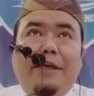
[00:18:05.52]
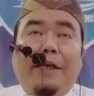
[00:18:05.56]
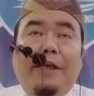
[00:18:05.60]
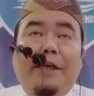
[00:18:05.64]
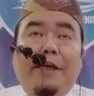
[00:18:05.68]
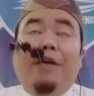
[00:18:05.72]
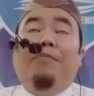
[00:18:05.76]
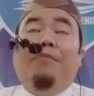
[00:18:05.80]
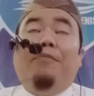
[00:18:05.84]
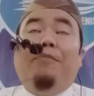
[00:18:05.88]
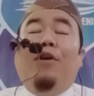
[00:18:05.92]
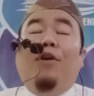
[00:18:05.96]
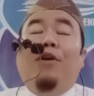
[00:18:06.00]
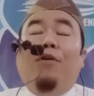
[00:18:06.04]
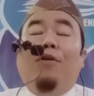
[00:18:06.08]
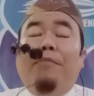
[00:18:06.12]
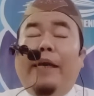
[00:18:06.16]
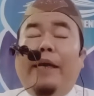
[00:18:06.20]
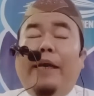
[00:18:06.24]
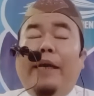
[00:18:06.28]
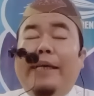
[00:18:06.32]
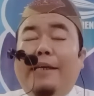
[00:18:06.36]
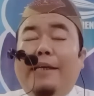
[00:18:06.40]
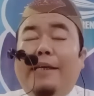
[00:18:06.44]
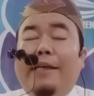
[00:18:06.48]
Belum
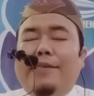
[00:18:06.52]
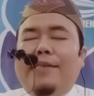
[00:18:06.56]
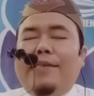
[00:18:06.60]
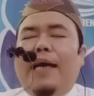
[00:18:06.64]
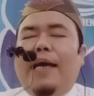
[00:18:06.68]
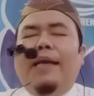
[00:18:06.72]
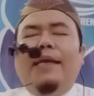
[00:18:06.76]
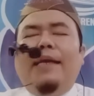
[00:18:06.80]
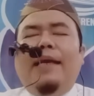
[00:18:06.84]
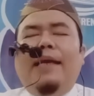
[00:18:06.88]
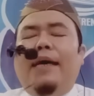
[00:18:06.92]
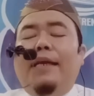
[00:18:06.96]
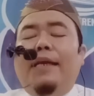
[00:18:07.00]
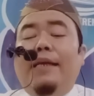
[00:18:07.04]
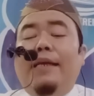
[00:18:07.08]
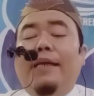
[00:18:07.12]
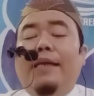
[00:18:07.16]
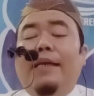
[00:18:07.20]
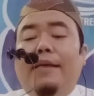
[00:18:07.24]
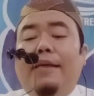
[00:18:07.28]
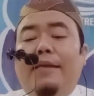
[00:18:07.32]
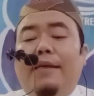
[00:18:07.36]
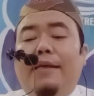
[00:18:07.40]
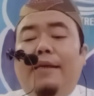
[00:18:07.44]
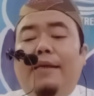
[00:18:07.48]
lagi
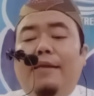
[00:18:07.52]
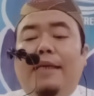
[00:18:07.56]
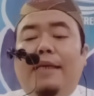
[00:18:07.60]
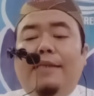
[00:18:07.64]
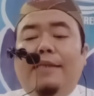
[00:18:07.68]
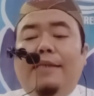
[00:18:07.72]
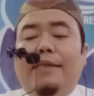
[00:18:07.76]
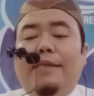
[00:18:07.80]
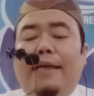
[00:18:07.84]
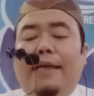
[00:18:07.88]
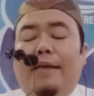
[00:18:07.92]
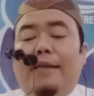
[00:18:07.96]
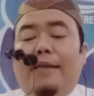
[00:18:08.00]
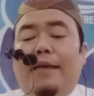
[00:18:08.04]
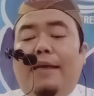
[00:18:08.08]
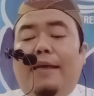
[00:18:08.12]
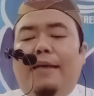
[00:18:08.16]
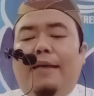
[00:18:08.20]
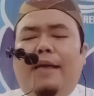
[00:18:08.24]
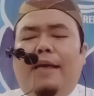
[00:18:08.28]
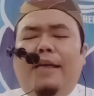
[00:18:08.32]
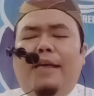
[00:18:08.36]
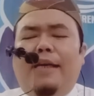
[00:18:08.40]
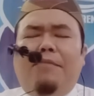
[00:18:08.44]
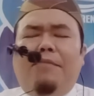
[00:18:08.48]
kesehari-hariannya, tadi saya
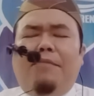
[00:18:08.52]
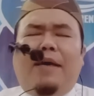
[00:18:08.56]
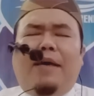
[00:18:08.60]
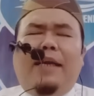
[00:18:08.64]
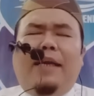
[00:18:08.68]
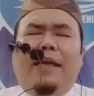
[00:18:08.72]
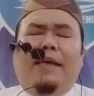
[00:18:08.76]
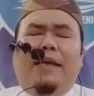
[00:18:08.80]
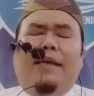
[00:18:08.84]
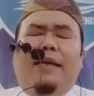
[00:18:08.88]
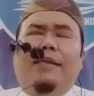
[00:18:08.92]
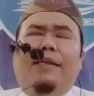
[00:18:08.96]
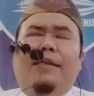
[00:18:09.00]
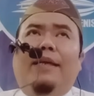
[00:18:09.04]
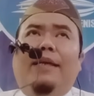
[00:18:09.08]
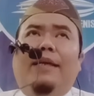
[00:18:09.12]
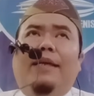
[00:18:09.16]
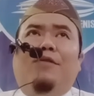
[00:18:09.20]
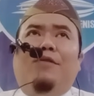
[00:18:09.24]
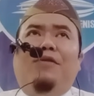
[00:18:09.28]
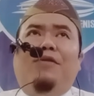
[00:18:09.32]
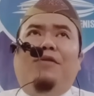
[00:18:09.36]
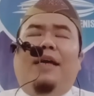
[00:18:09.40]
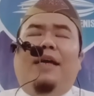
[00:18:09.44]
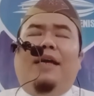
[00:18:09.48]
katakan ada malaikat
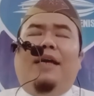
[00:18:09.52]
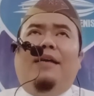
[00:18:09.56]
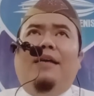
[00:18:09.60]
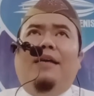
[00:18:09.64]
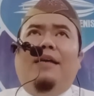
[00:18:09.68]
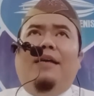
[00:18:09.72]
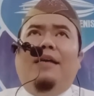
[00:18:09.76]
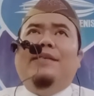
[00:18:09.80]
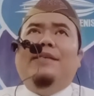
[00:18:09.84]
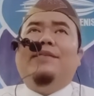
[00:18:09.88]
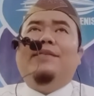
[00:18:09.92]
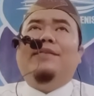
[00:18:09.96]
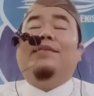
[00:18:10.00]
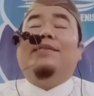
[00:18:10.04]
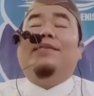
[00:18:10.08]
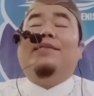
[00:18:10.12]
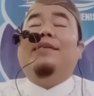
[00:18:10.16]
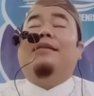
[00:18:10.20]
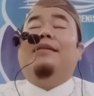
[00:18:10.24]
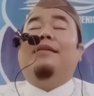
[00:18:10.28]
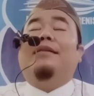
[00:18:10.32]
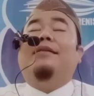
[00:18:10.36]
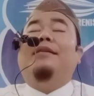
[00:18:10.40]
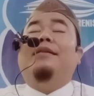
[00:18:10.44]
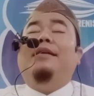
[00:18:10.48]
itu yang
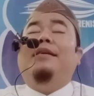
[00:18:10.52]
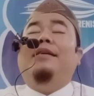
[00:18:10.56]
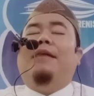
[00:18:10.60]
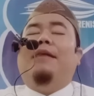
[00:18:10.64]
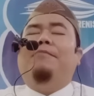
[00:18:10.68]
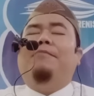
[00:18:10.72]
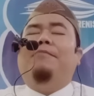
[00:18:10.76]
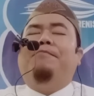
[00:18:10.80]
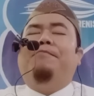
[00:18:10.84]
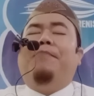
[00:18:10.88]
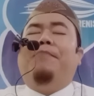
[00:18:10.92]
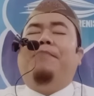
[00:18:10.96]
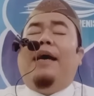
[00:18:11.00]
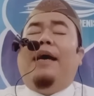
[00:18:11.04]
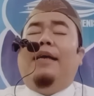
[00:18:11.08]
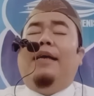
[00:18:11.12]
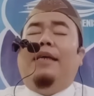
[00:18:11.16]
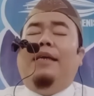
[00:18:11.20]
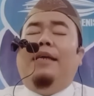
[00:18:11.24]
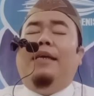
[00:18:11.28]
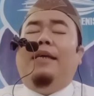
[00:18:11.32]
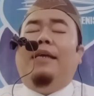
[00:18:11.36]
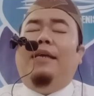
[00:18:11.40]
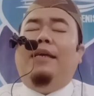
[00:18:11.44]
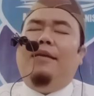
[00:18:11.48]
setiap
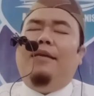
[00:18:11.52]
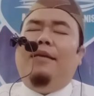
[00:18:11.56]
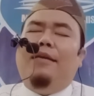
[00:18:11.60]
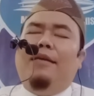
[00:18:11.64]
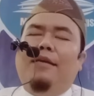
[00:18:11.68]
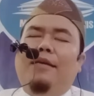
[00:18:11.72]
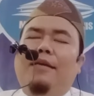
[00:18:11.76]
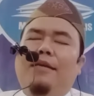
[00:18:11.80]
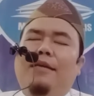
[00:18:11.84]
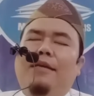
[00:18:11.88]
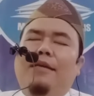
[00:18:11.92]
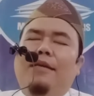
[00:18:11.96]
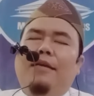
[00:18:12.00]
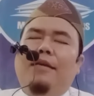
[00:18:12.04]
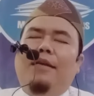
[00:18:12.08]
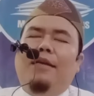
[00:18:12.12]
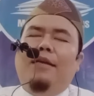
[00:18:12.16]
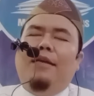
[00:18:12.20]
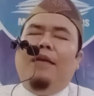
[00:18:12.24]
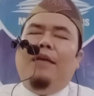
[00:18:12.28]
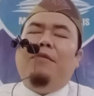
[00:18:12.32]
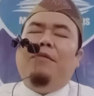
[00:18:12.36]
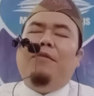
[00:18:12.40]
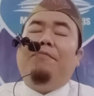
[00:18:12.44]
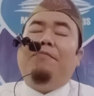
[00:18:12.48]
pagi
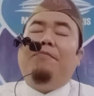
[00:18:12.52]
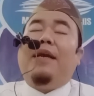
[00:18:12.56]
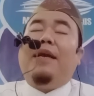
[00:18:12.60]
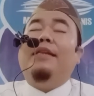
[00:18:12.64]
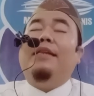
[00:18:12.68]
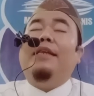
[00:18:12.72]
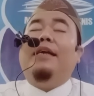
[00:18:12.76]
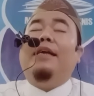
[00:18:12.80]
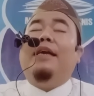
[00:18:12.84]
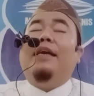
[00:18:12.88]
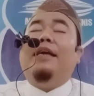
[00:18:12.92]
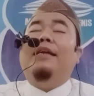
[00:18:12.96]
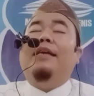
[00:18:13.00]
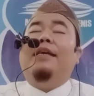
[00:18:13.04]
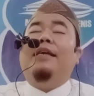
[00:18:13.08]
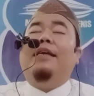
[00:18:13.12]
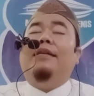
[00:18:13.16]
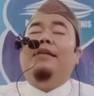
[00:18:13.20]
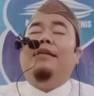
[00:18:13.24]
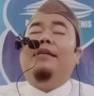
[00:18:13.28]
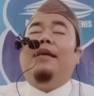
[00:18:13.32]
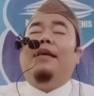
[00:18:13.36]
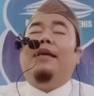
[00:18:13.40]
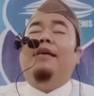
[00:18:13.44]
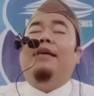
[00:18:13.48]
dia memperhatikan
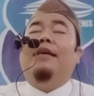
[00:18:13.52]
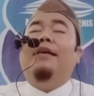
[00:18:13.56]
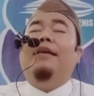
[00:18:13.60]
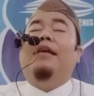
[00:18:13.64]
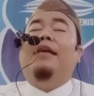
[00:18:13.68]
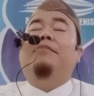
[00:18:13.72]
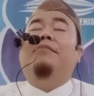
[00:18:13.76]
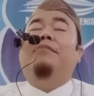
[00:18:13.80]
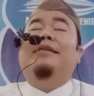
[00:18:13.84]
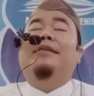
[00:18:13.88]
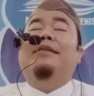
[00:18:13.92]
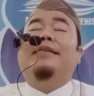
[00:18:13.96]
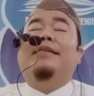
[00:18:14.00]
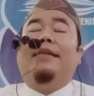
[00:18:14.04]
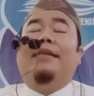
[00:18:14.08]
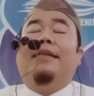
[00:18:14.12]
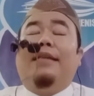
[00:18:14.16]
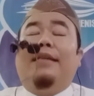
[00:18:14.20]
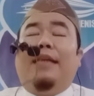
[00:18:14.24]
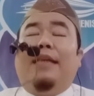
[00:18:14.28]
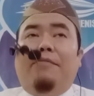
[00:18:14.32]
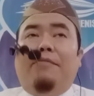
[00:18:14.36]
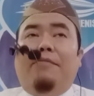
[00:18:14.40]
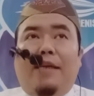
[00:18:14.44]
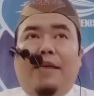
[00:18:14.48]
kita dan mencatat
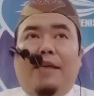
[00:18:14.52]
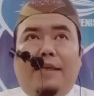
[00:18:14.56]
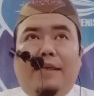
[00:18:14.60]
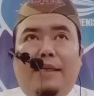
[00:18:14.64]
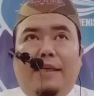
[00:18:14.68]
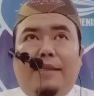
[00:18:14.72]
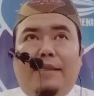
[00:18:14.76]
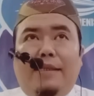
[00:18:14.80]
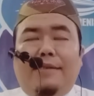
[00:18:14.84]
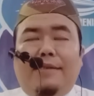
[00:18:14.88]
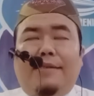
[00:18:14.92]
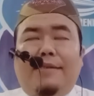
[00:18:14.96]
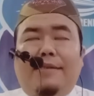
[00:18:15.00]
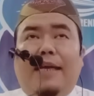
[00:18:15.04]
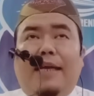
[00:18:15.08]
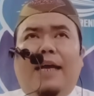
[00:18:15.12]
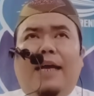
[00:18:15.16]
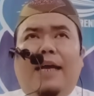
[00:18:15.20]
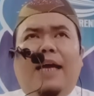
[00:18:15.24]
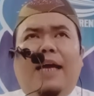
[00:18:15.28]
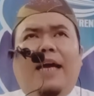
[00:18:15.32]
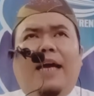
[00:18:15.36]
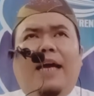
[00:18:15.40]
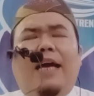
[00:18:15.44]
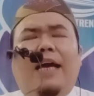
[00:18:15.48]
amalan kita
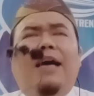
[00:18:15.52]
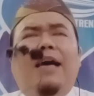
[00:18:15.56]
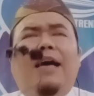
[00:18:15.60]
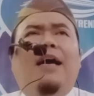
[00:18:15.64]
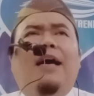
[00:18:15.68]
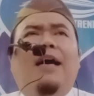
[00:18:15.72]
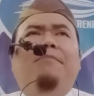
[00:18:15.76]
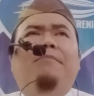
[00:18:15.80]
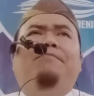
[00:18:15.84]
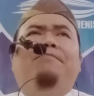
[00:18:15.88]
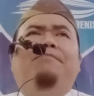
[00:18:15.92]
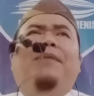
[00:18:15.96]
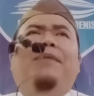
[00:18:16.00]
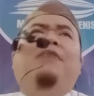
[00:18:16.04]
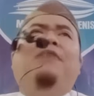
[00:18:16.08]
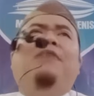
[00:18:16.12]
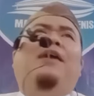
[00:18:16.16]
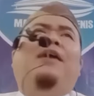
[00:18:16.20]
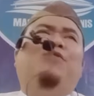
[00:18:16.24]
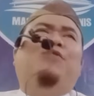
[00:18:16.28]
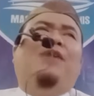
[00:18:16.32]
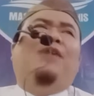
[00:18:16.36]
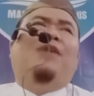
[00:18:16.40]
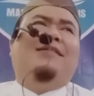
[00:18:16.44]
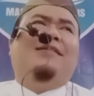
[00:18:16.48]
sampai
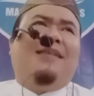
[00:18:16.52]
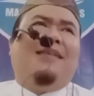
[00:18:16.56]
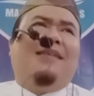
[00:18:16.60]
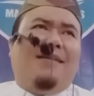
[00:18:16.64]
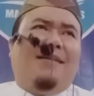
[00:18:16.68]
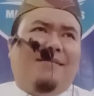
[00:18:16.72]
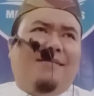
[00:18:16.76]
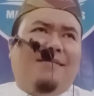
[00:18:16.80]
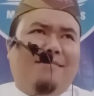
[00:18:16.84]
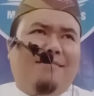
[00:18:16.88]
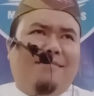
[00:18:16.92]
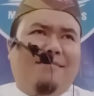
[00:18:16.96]
waktu asal.